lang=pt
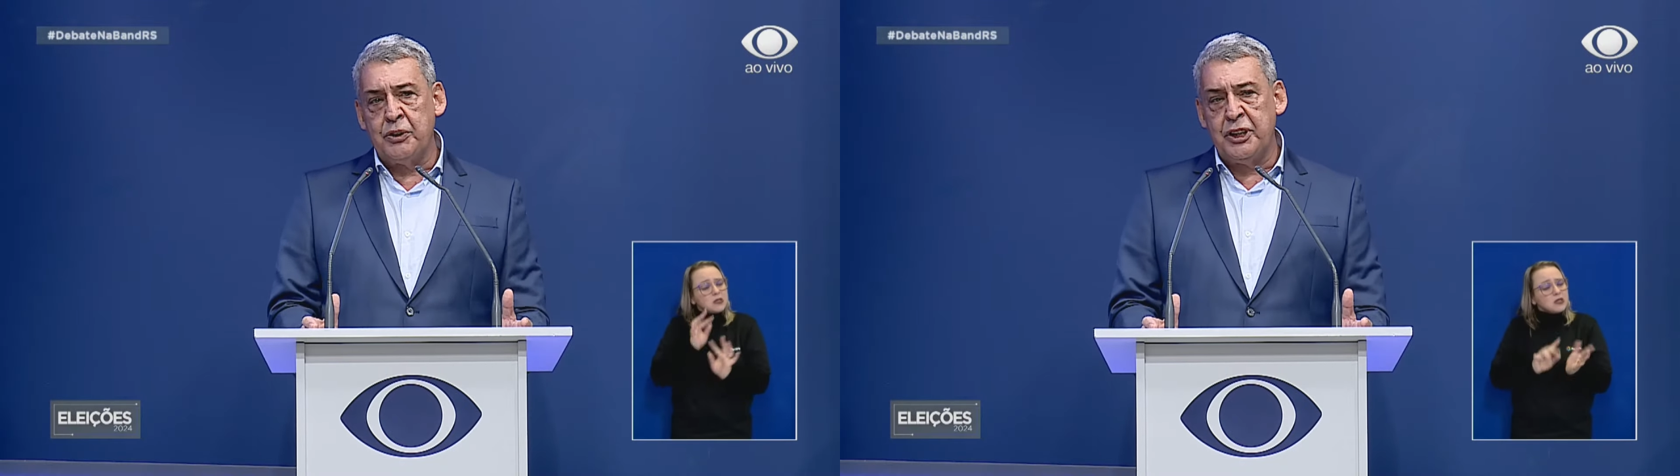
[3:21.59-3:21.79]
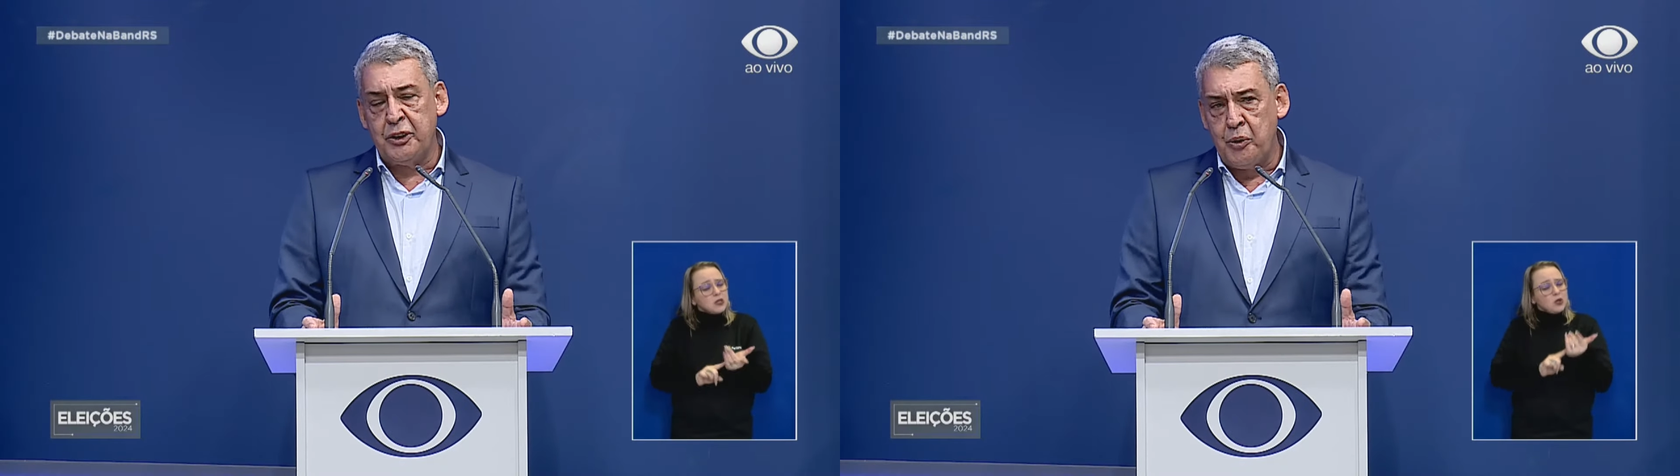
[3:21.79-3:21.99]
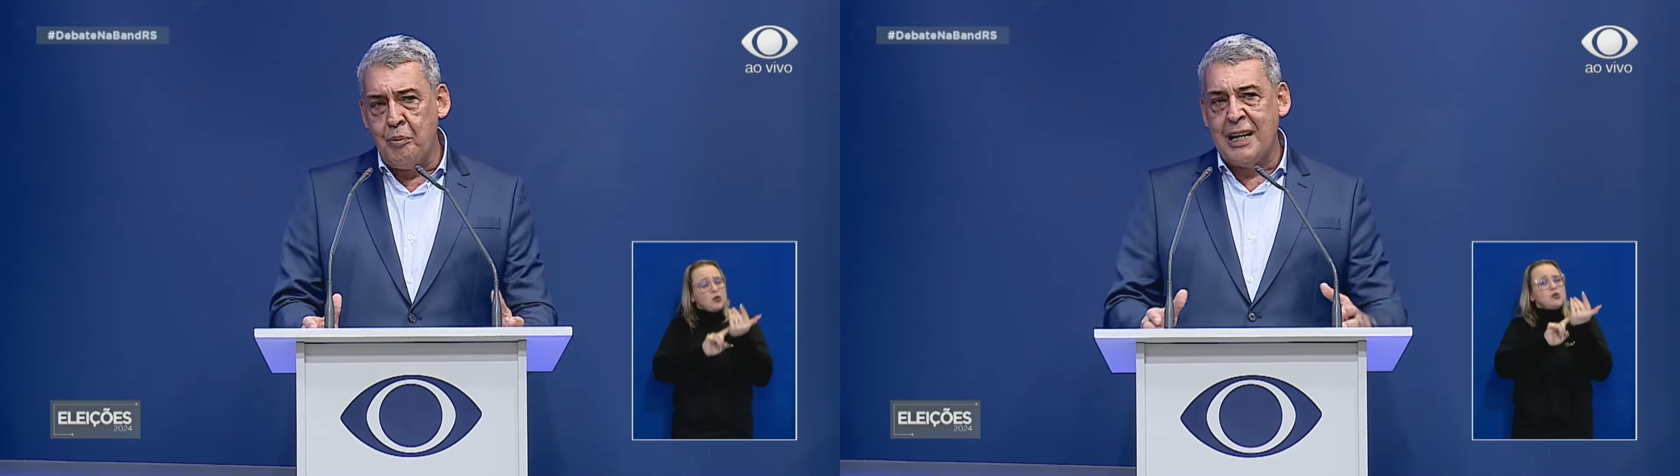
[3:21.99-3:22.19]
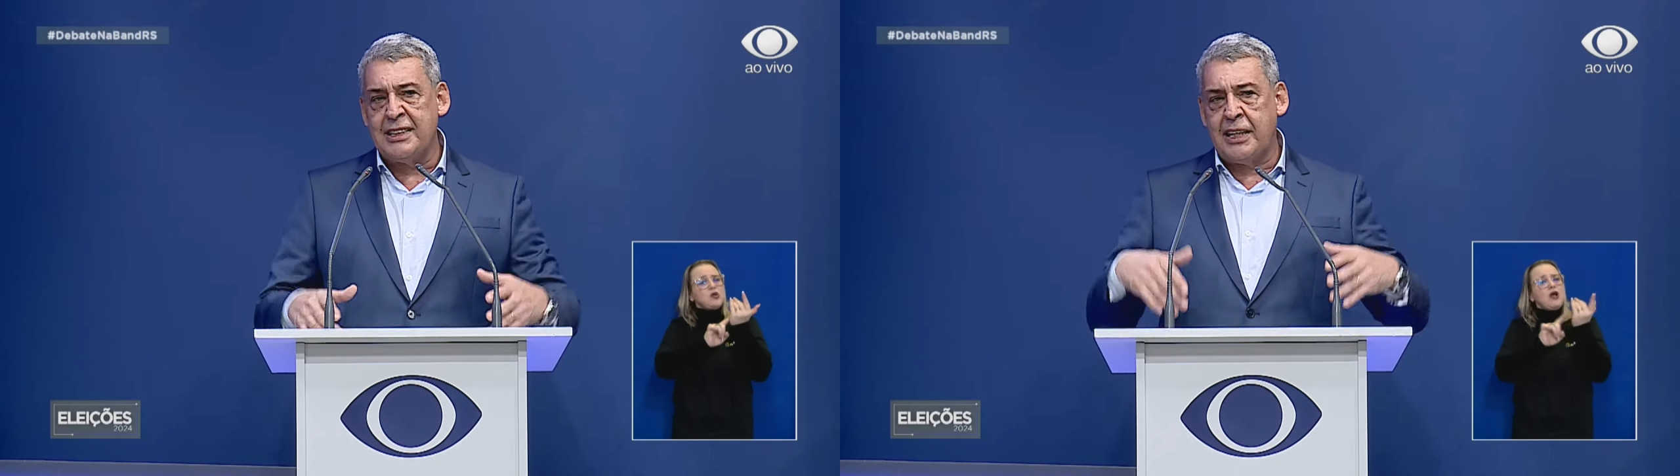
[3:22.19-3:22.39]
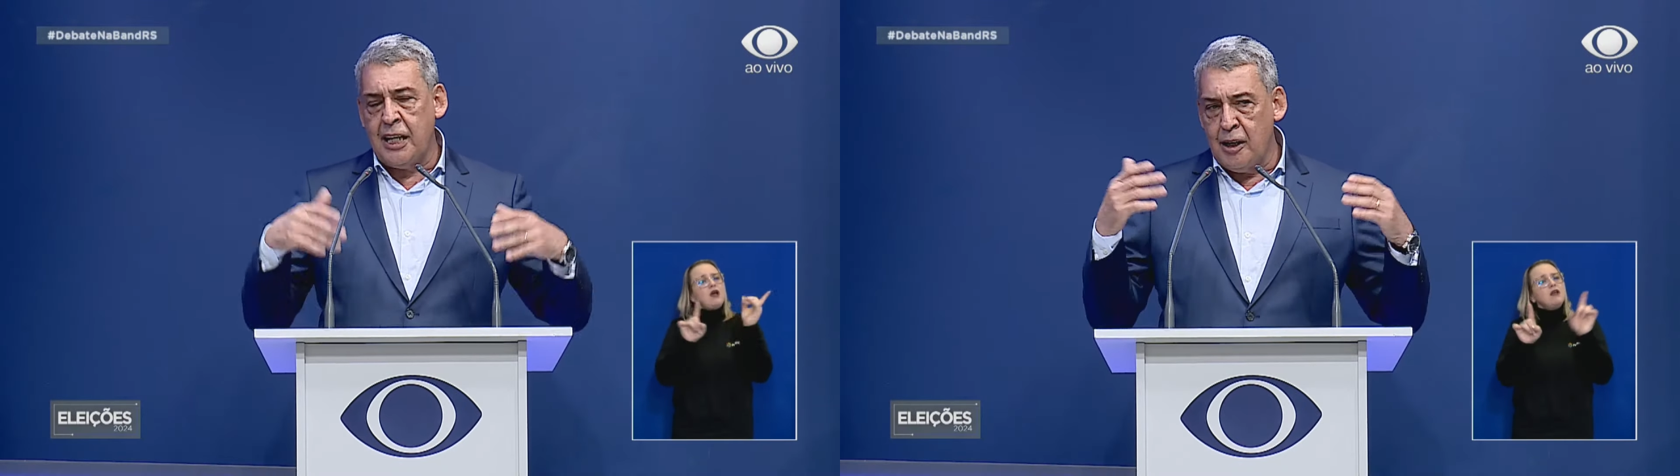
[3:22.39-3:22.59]
ou seja, com
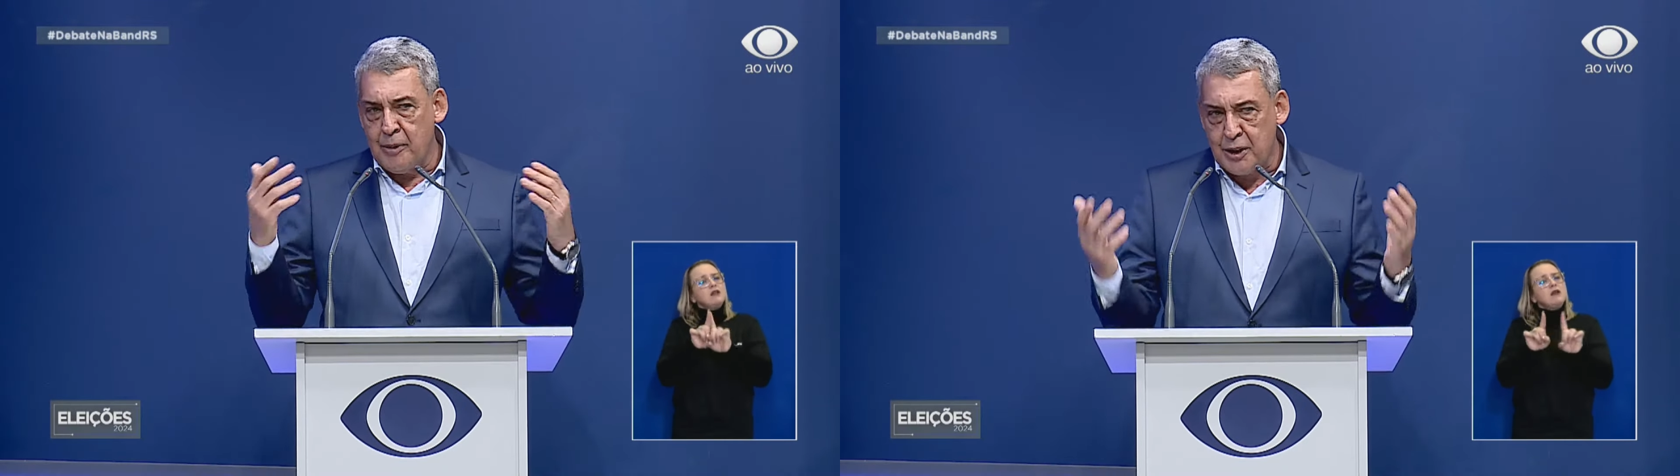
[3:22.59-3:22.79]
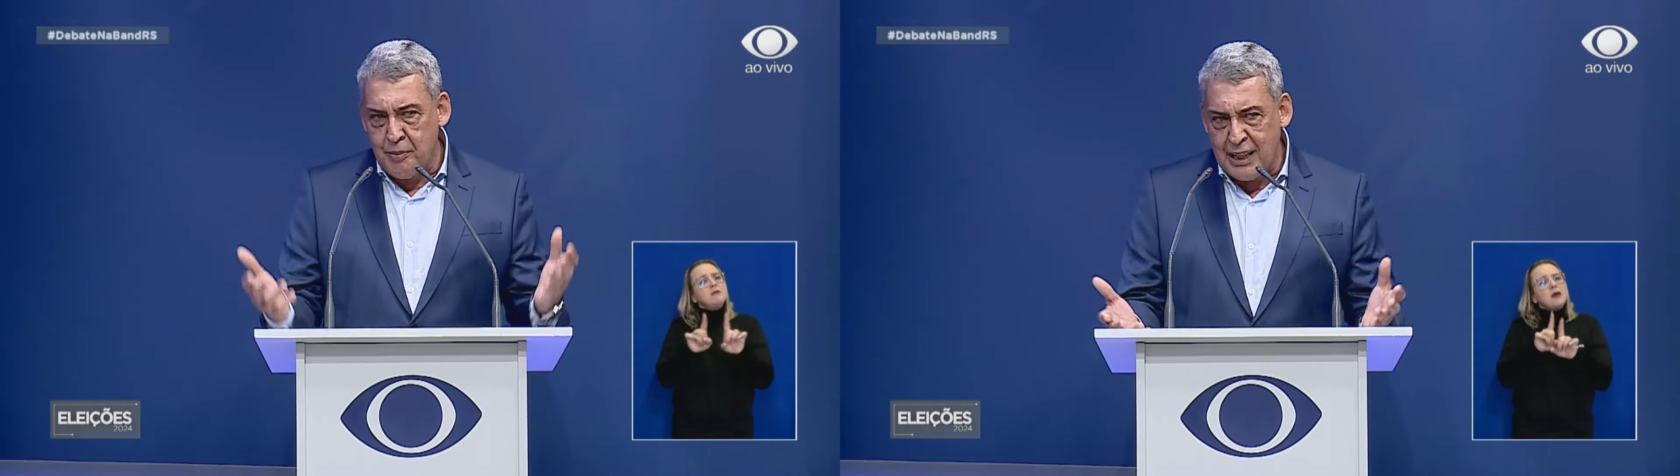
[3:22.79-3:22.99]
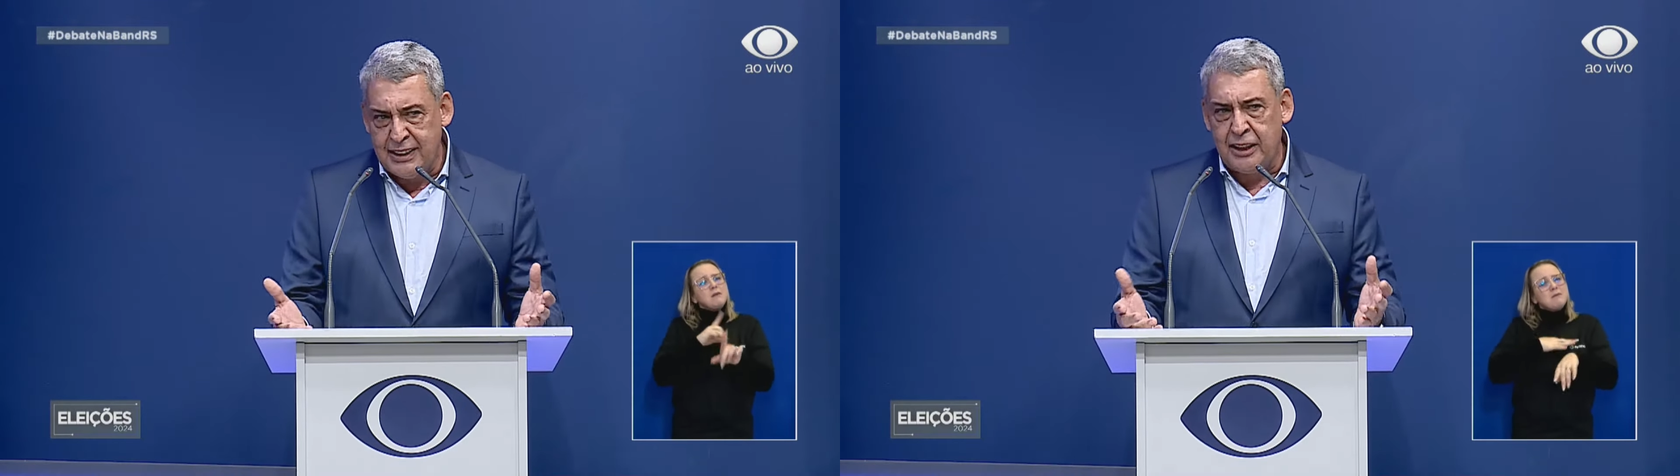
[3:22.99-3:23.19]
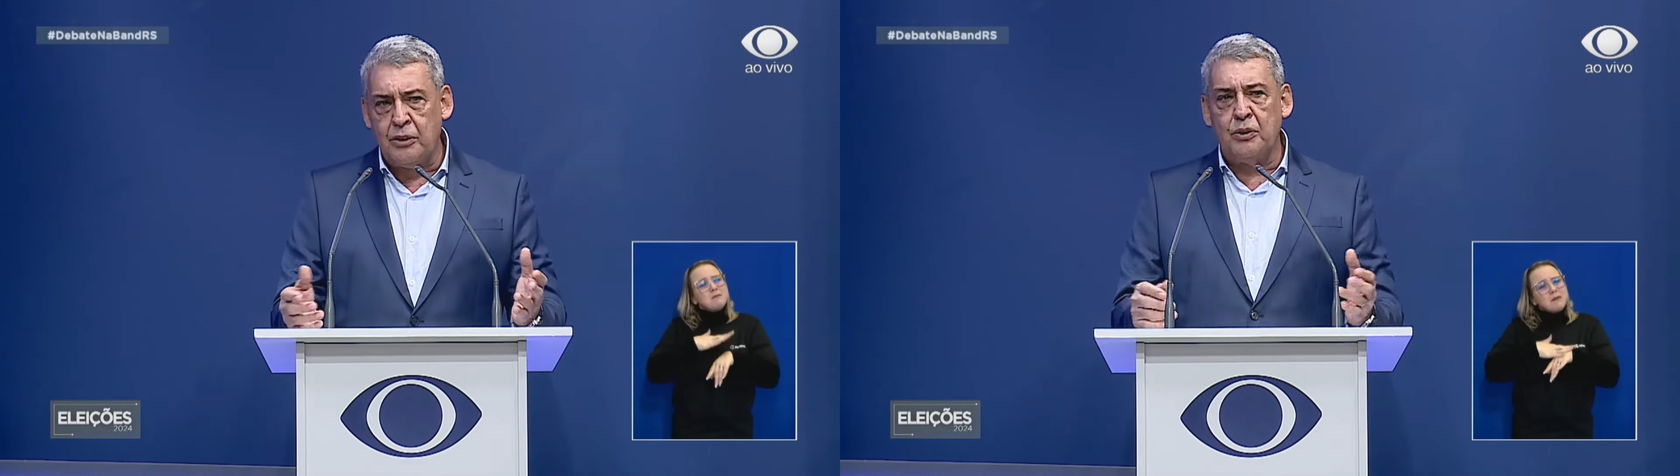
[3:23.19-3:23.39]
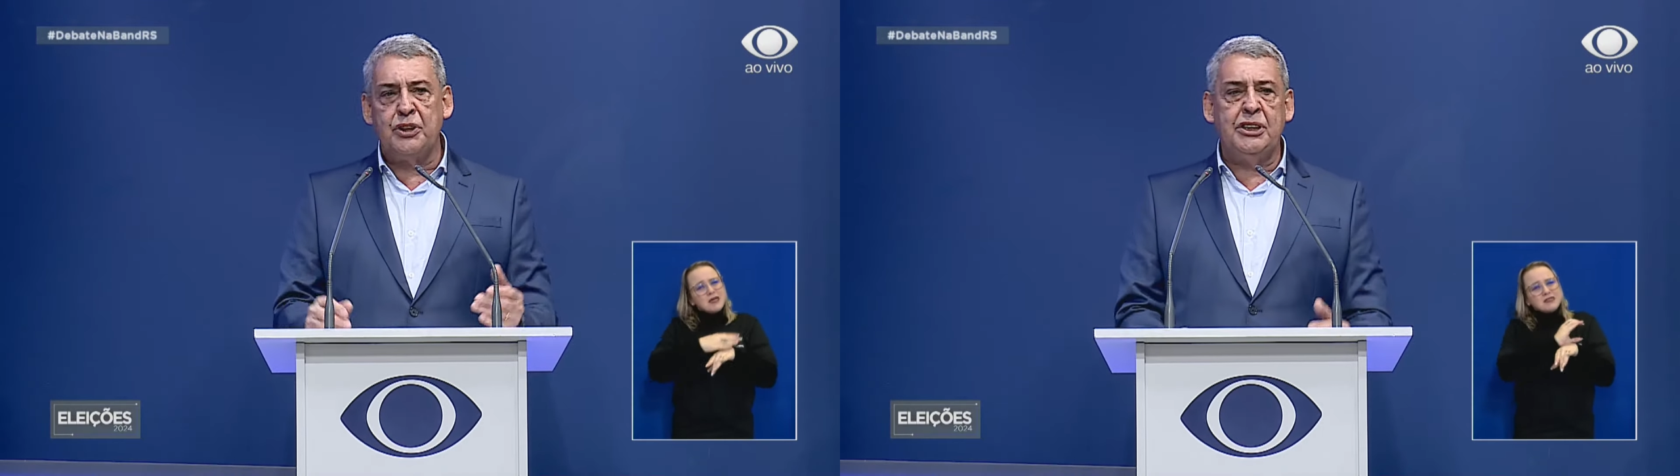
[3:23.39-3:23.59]
mais câmeras, mais
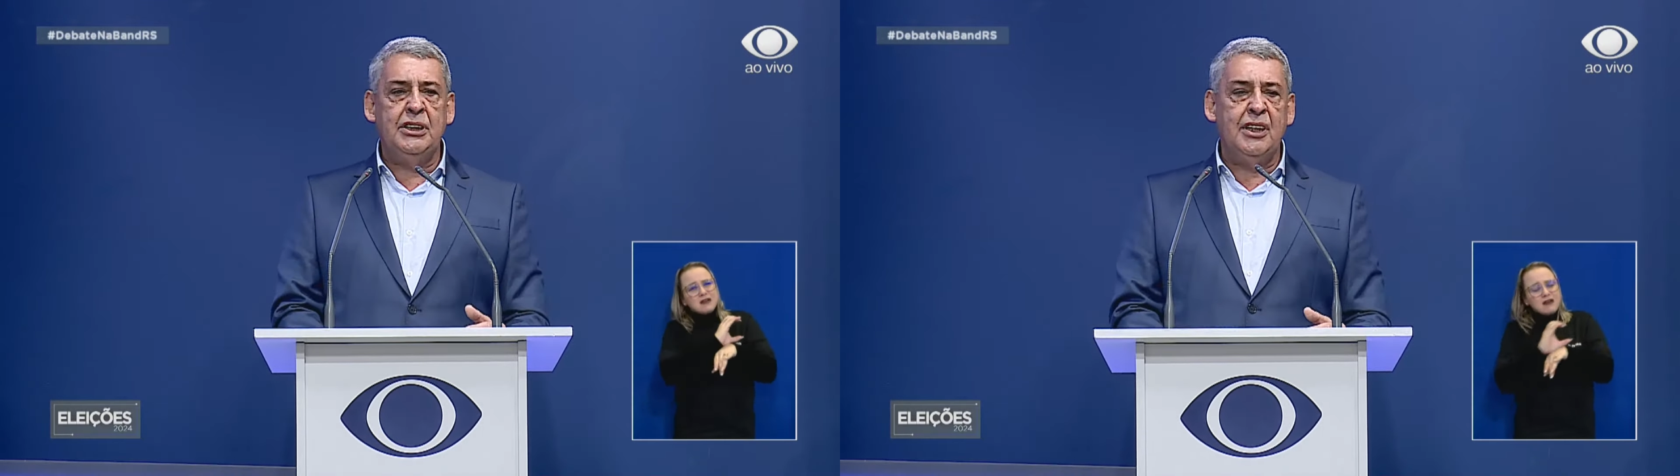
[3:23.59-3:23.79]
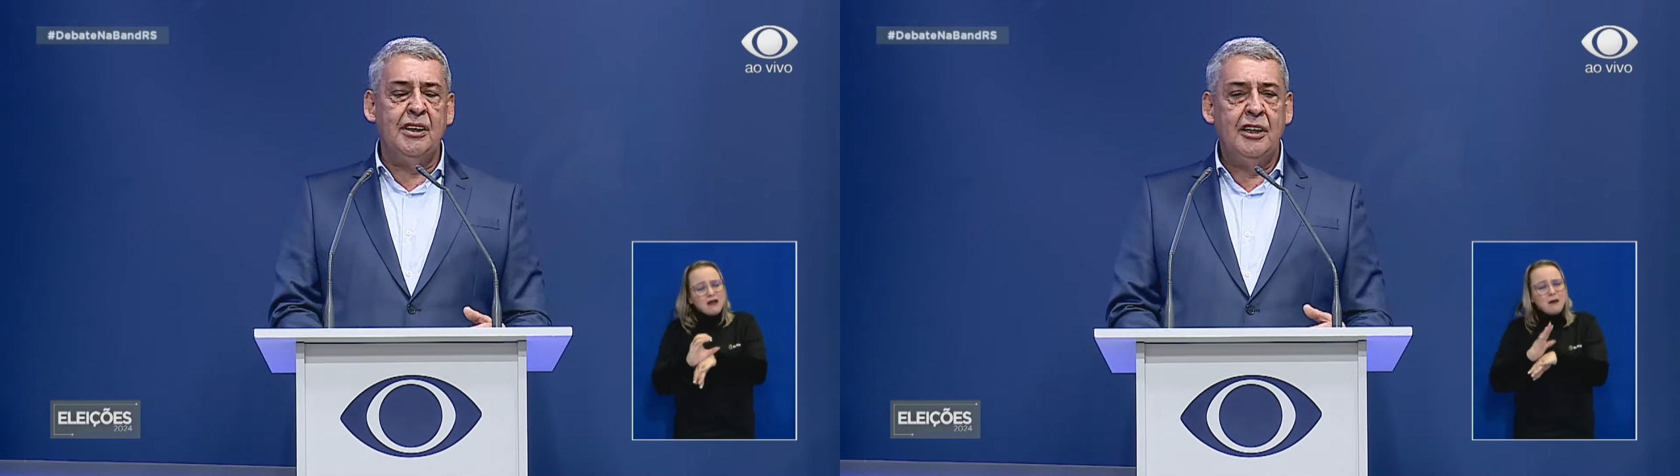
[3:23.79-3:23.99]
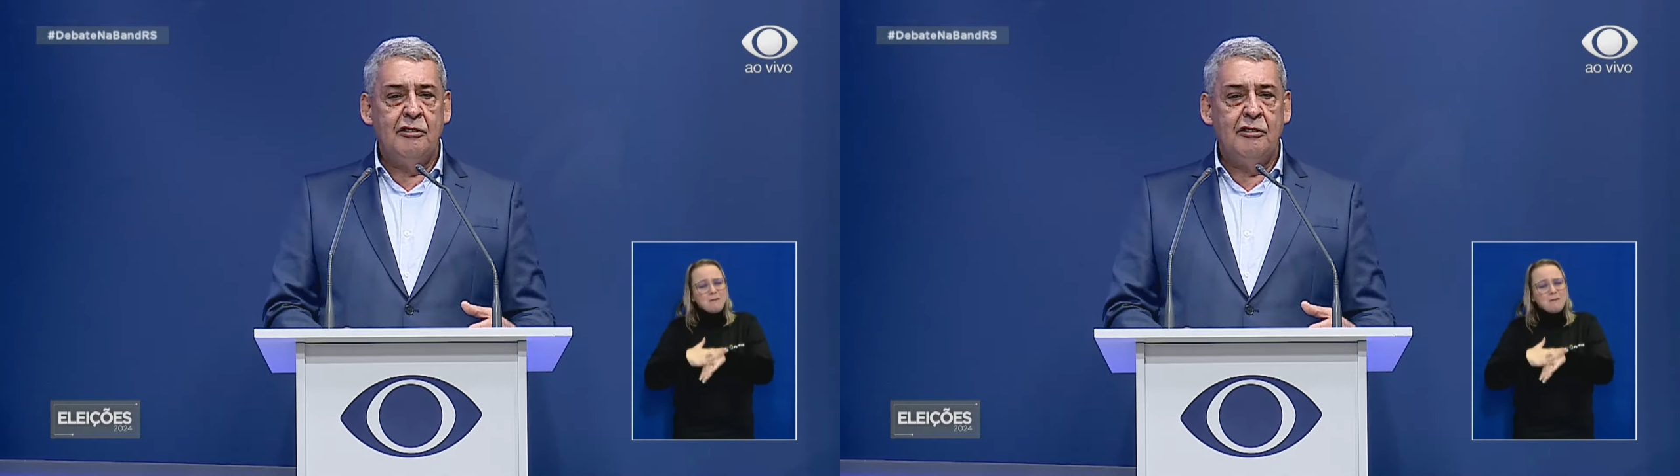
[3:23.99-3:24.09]
tecnologia,